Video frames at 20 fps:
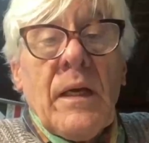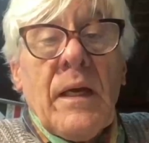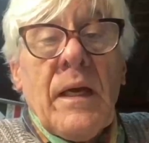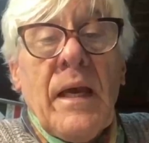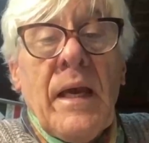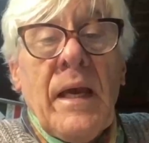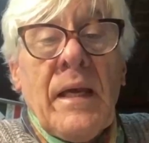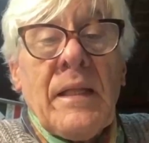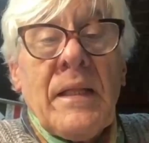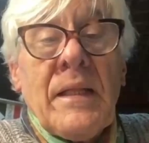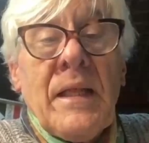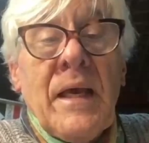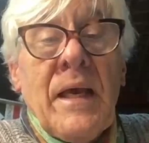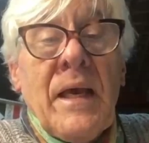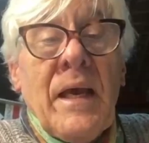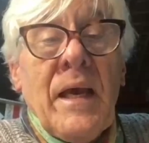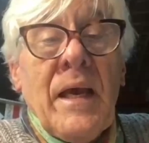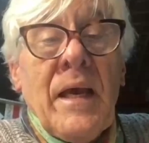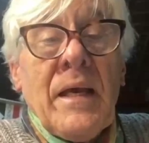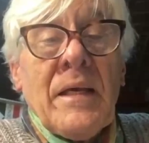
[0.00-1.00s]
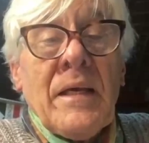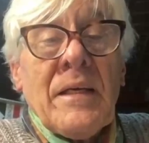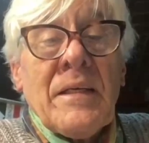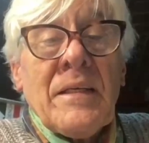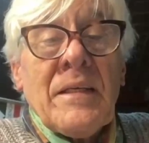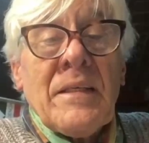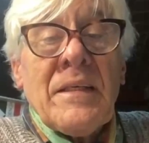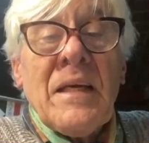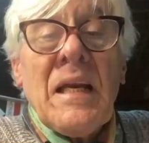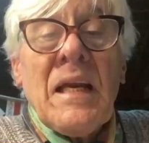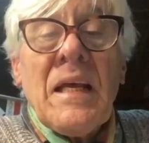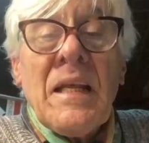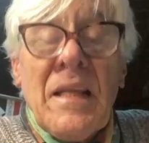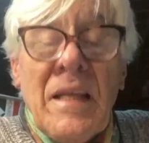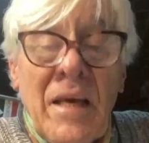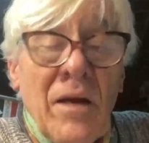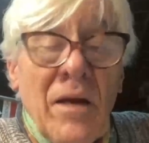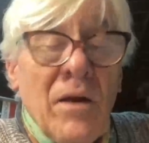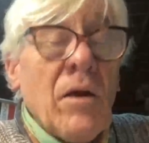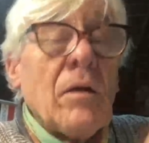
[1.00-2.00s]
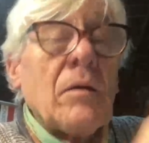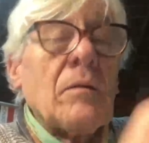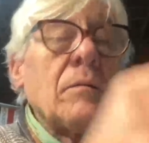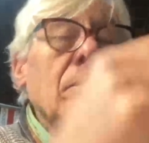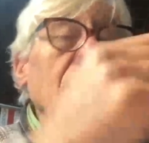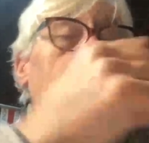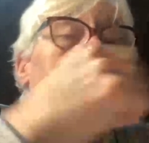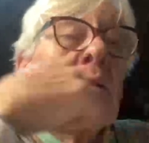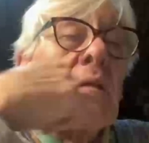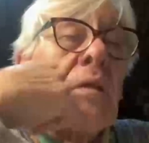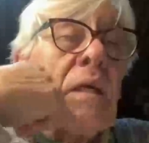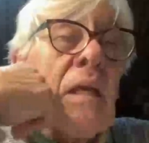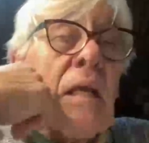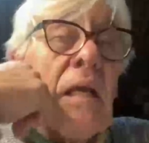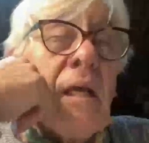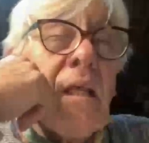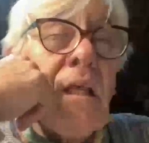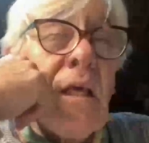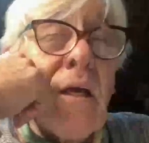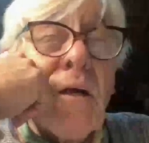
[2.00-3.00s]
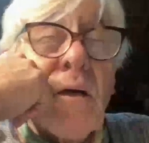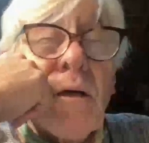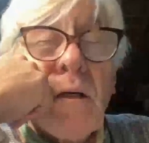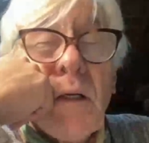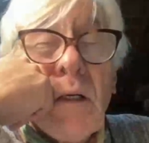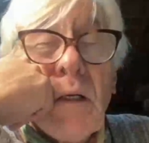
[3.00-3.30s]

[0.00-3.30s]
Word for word: Este, si les digo, si les digo,